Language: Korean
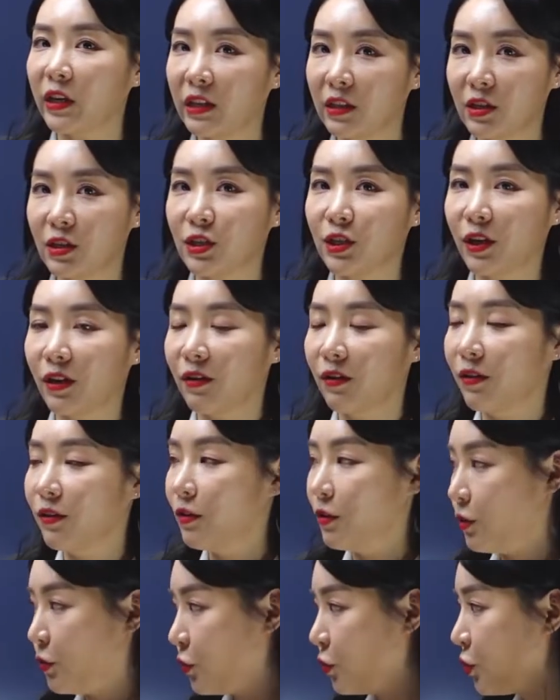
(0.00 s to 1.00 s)
이 뜻이요.
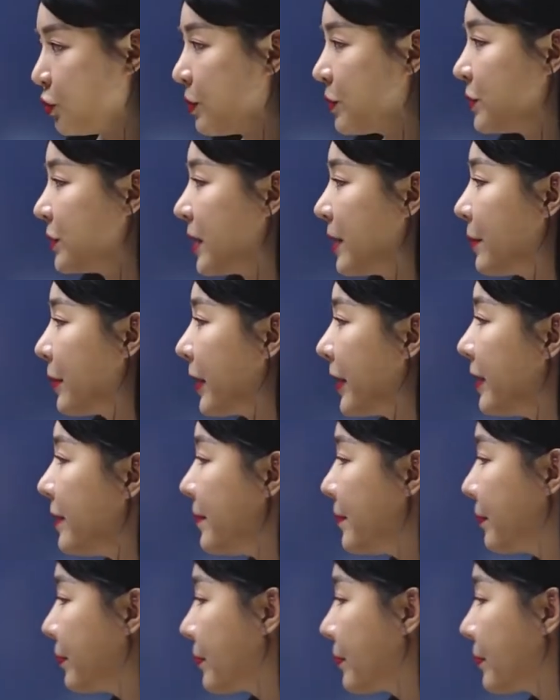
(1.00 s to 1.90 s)
두 번째 가볼까요?